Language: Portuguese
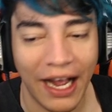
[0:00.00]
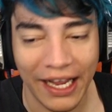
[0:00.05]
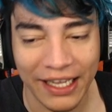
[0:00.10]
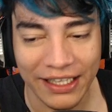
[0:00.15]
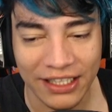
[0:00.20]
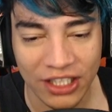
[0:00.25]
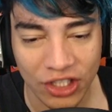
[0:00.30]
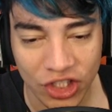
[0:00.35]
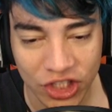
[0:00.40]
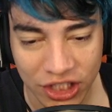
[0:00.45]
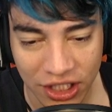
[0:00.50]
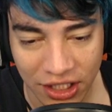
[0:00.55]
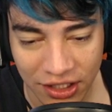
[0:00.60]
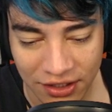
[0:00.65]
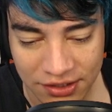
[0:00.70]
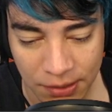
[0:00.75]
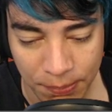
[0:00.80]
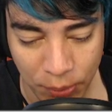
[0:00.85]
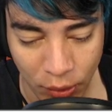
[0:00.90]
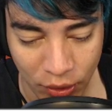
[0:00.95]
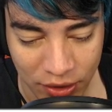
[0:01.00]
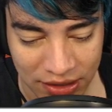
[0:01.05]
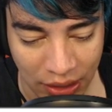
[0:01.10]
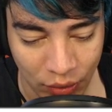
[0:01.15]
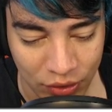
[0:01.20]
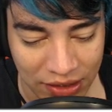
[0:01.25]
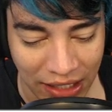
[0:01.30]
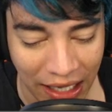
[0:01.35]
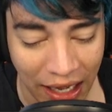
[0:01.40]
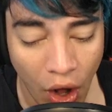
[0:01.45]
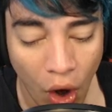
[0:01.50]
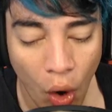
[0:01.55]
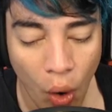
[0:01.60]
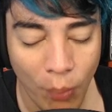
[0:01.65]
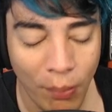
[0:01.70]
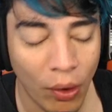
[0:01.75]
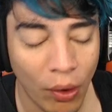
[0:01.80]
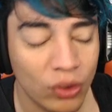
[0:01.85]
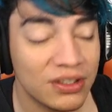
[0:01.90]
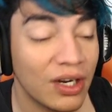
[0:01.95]
a energia nesse portal, tá?
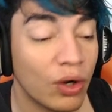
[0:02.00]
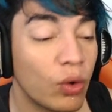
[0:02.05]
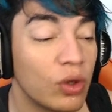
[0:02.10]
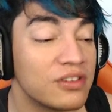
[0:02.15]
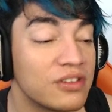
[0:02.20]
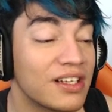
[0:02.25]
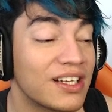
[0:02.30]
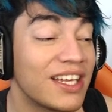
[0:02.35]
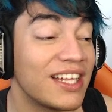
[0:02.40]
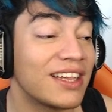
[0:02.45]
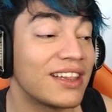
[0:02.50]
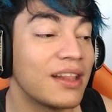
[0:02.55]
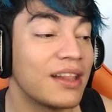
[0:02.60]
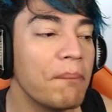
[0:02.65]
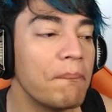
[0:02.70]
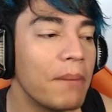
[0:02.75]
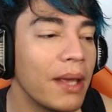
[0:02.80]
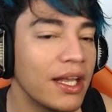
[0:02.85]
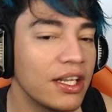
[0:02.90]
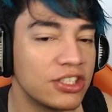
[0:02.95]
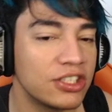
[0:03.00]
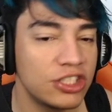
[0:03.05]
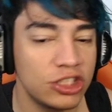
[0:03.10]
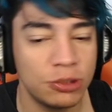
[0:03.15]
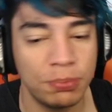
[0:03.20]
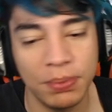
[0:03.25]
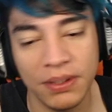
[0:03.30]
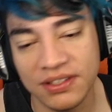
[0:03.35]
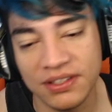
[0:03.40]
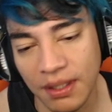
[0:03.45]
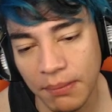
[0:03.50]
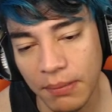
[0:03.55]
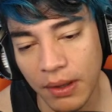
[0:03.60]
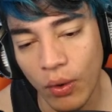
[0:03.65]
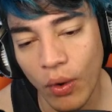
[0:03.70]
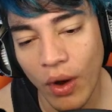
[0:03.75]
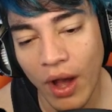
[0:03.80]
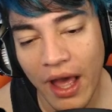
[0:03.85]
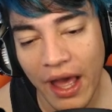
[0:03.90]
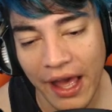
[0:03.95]
Uma outra coisa que também a gente
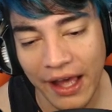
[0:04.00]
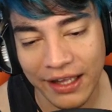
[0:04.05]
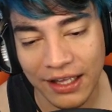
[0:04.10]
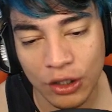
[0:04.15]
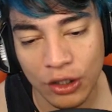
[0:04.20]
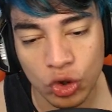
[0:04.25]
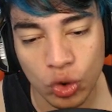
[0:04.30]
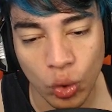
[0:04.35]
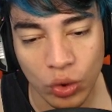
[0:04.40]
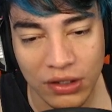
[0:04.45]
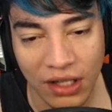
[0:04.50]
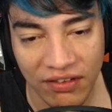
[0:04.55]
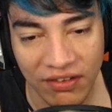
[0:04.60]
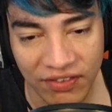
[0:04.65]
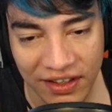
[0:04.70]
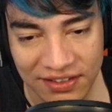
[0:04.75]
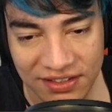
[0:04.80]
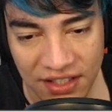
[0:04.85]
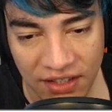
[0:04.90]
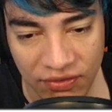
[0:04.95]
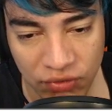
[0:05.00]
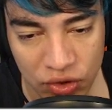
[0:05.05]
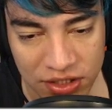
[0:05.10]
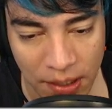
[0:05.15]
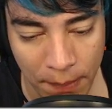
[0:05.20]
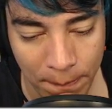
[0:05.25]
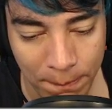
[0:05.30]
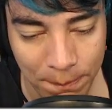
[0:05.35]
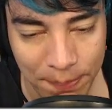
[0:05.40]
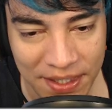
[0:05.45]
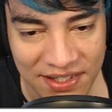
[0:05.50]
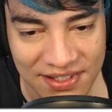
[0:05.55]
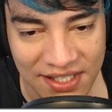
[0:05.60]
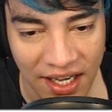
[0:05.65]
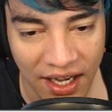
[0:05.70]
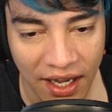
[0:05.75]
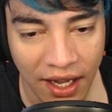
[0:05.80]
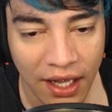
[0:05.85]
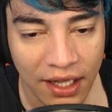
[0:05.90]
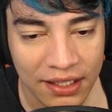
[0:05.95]
percebeu é que toda vez que você
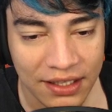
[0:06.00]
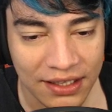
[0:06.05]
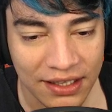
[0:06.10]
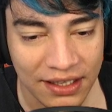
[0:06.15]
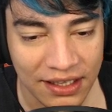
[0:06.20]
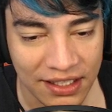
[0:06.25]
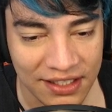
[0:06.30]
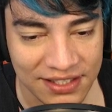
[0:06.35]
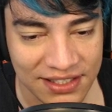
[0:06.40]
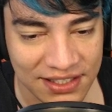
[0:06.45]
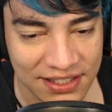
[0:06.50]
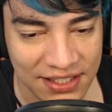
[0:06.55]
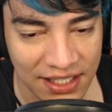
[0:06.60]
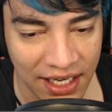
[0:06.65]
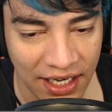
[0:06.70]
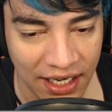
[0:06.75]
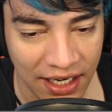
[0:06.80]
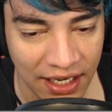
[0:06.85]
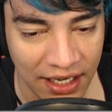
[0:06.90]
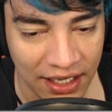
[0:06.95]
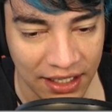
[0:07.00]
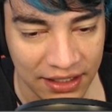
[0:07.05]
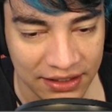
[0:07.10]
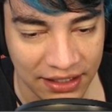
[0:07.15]
pisa nessa,